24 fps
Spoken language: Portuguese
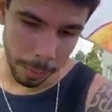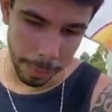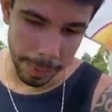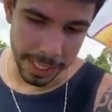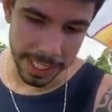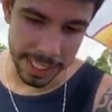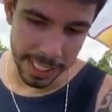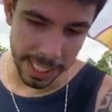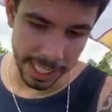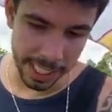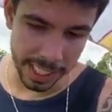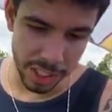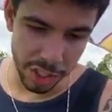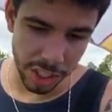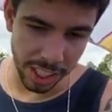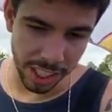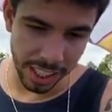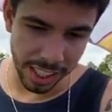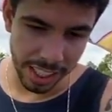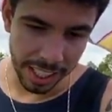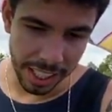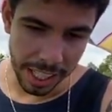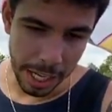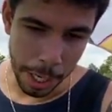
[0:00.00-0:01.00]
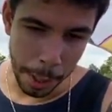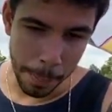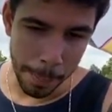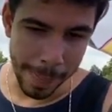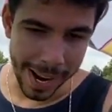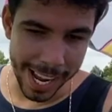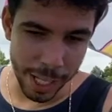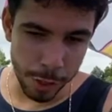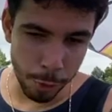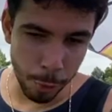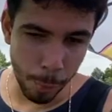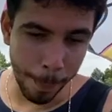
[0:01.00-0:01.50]
eu imaginei que tinha,
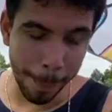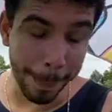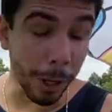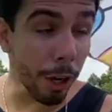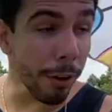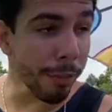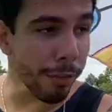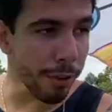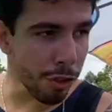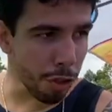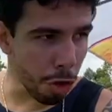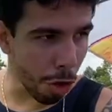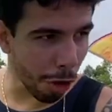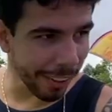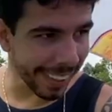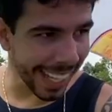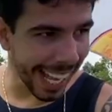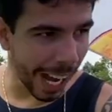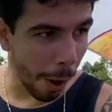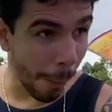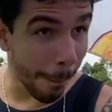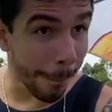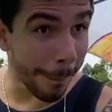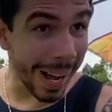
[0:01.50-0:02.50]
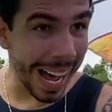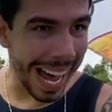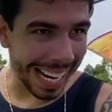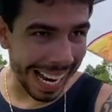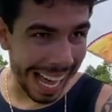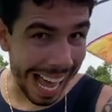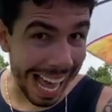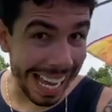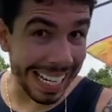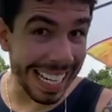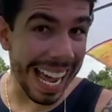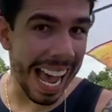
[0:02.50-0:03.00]
mas o profissional
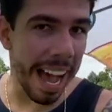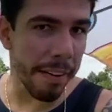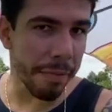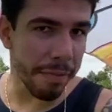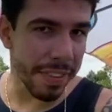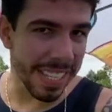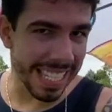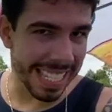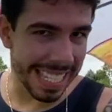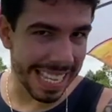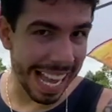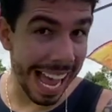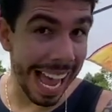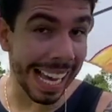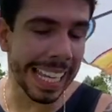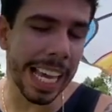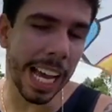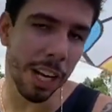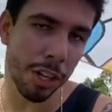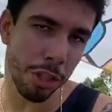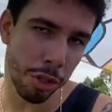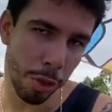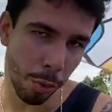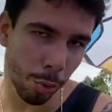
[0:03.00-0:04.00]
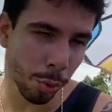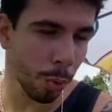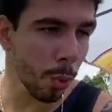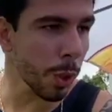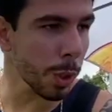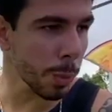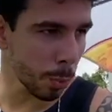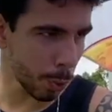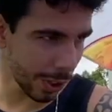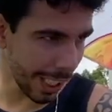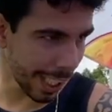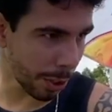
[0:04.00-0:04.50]
parar e avisar que achou
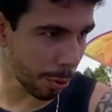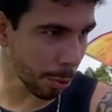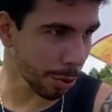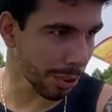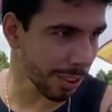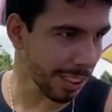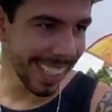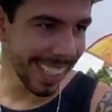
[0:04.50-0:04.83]
duas muda tudo.